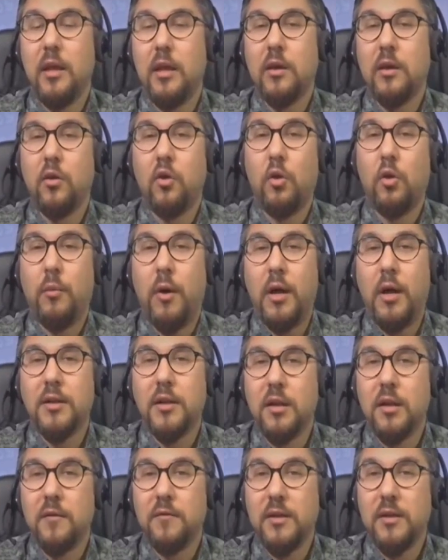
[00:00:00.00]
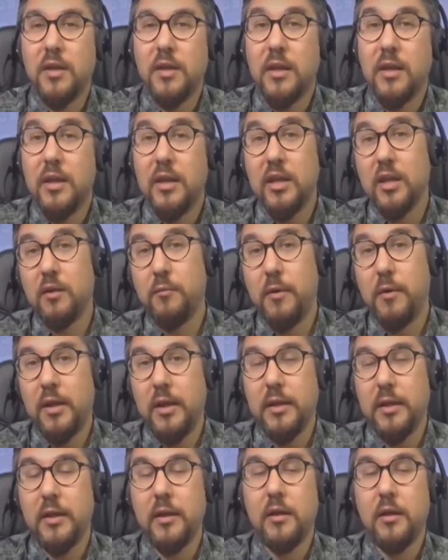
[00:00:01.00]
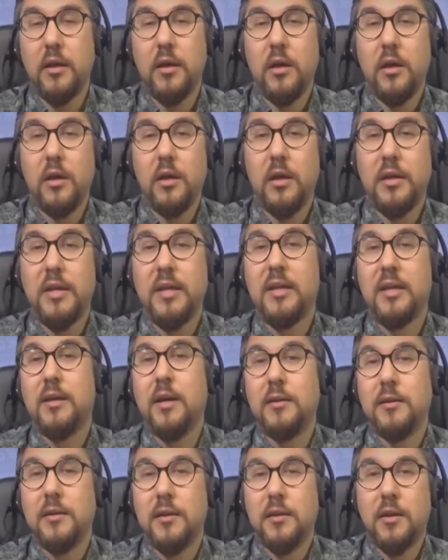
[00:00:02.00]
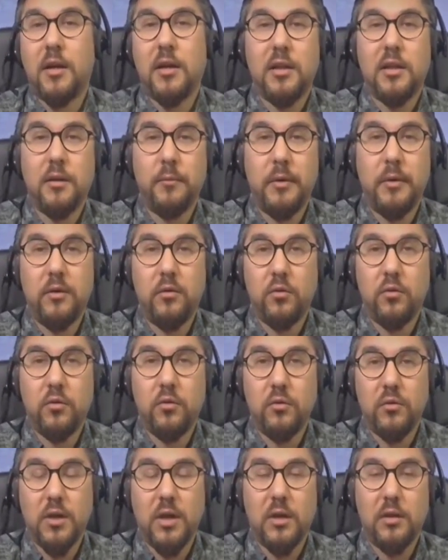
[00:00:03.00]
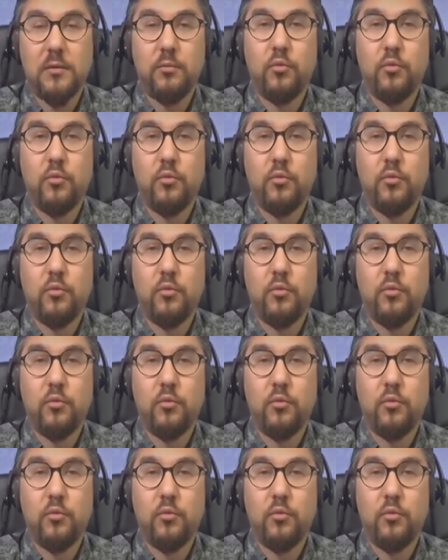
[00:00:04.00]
global taraftaki gelişmeleri e, dikkatle takip ediyor olacağız.